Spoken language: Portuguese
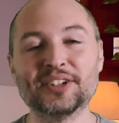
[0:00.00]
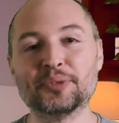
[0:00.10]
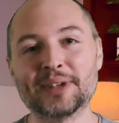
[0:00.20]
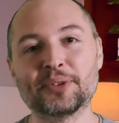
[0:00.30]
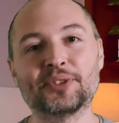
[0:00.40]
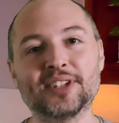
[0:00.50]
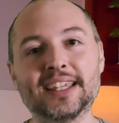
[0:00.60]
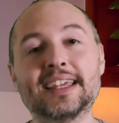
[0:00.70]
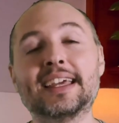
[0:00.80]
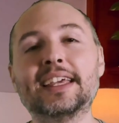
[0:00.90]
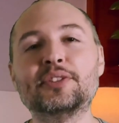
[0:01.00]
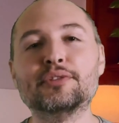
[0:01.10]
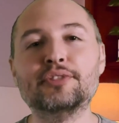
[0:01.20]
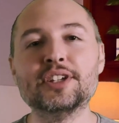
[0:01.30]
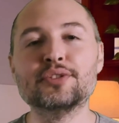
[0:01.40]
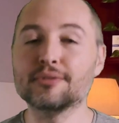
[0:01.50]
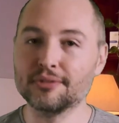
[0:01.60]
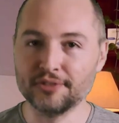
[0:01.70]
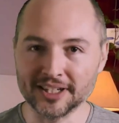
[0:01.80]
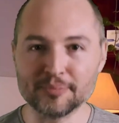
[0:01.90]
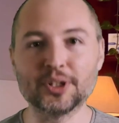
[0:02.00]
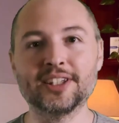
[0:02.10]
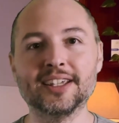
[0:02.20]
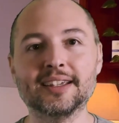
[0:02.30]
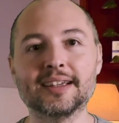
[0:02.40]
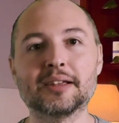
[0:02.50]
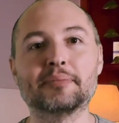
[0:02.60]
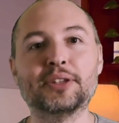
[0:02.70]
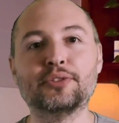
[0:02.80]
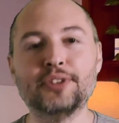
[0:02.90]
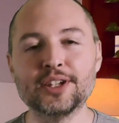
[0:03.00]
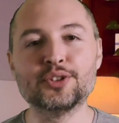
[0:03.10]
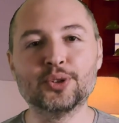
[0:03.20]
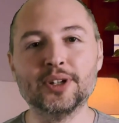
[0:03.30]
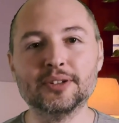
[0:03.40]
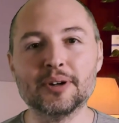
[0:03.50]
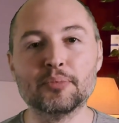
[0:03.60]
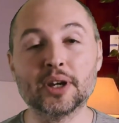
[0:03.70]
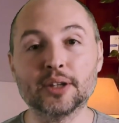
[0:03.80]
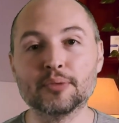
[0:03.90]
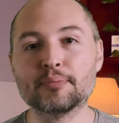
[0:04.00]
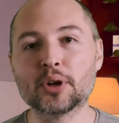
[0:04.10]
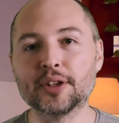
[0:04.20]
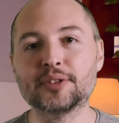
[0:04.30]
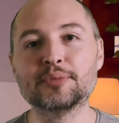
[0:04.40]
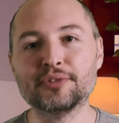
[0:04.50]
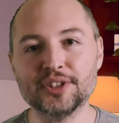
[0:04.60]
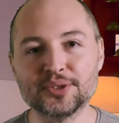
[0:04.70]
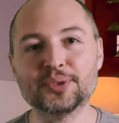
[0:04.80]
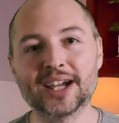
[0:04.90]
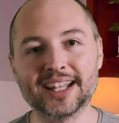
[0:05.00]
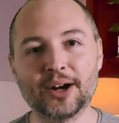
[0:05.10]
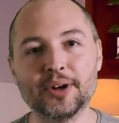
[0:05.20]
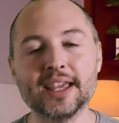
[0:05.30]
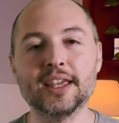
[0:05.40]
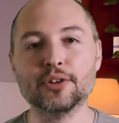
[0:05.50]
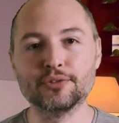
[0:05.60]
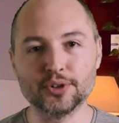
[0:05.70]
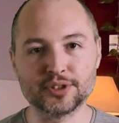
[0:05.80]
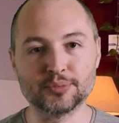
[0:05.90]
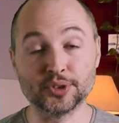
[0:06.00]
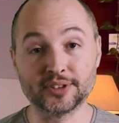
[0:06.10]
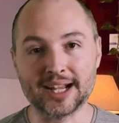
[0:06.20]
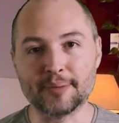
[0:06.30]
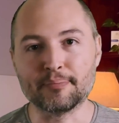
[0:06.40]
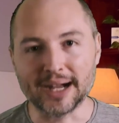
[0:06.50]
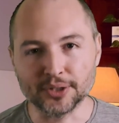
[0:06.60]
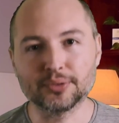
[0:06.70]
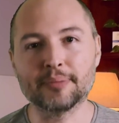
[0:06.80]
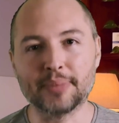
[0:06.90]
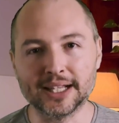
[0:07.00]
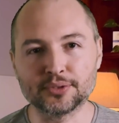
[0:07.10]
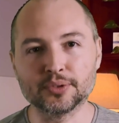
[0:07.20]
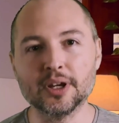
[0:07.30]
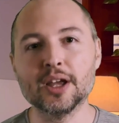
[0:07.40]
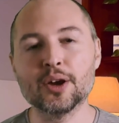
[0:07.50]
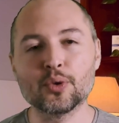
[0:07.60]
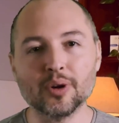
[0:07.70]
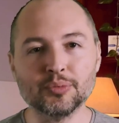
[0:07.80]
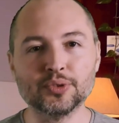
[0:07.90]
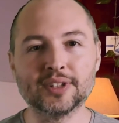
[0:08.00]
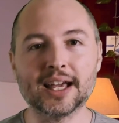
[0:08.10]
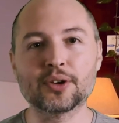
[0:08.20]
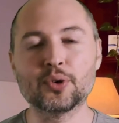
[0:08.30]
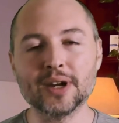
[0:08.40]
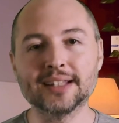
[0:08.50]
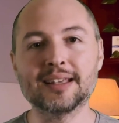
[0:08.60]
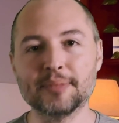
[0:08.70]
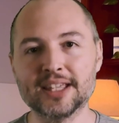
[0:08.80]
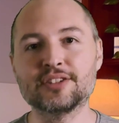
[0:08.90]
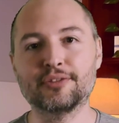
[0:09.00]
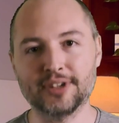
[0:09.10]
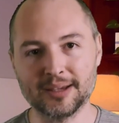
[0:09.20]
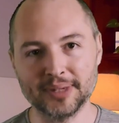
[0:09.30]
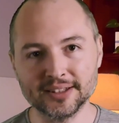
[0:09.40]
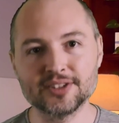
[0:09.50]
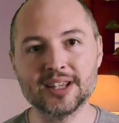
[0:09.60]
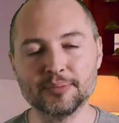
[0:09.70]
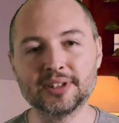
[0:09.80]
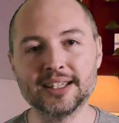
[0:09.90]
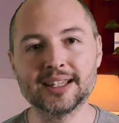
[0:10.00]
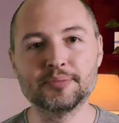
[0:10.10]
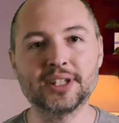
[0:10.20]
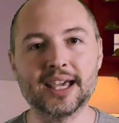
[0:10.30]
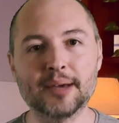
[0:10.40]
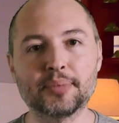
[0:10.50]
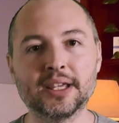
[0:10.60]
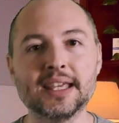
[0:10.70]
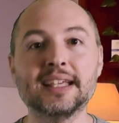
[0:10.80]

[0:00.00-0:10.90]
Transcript: Eu espero que sim. Esse vídeo fica por aqui, mas fique de olho porque no próximo vídeo do canal eu vou te mostrar passo a passo como usar corretamente a ferramenta James Leak Empty Rap,